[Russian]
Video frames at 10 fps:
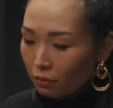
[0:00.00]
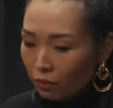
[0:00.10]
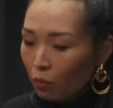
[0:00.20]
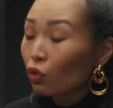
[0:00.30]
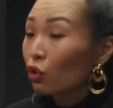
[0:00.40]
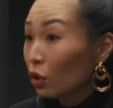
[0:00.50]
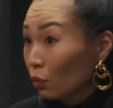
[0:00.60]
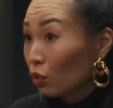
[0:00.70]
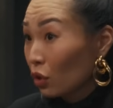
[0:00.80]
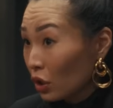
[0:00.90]
поможет
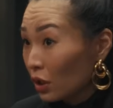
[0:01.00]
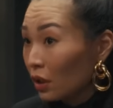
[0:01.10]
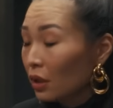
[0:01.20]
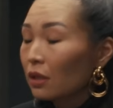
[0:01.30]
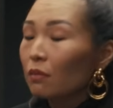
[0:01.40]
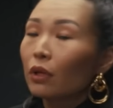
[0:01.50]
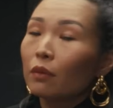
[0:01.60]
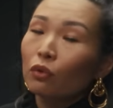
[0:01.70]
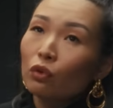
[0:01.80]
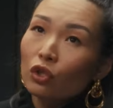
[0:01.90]
ему защитить себя и
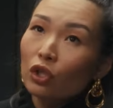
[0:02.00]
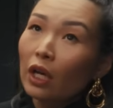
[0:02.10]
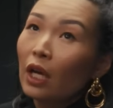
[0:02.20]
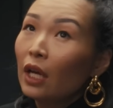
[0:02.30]
прочее